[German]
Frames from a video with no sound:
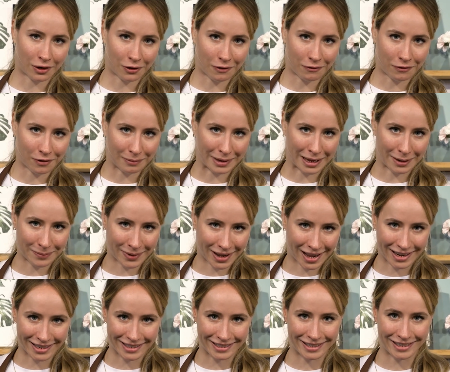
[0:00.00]
auch noch vom
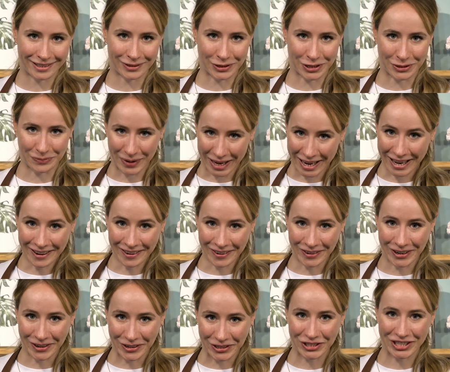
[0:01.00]
Anbraten durch Mehl
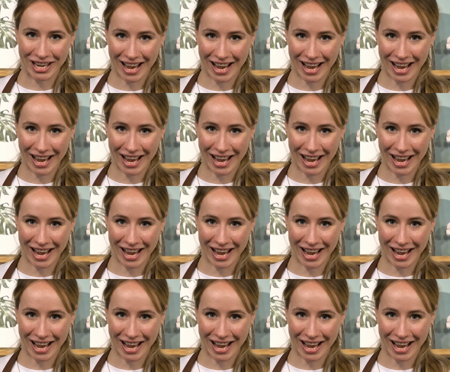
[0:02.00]
oder durch